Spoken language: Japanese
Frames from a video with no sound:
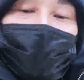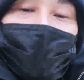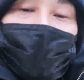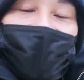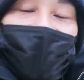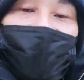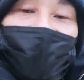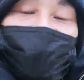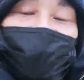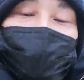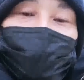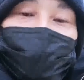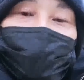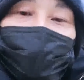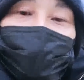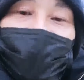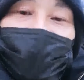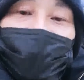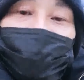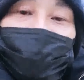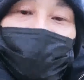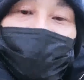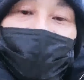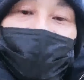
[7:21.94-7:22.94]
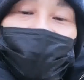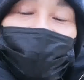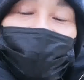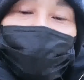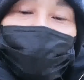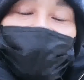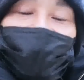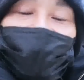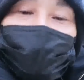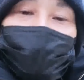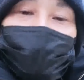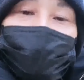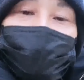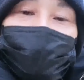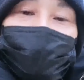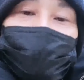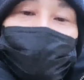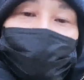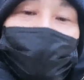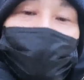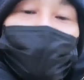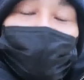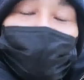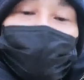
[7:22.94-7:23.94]
配信以外はエゴサしてい
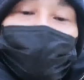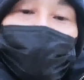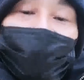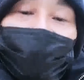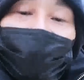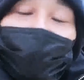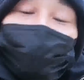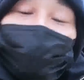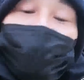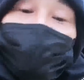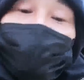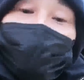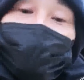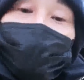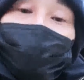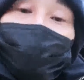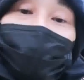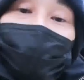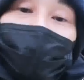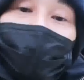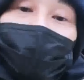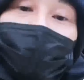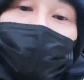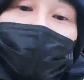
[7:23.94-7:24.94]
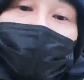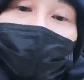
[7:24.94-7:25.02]
るだからエゴサしてるよ。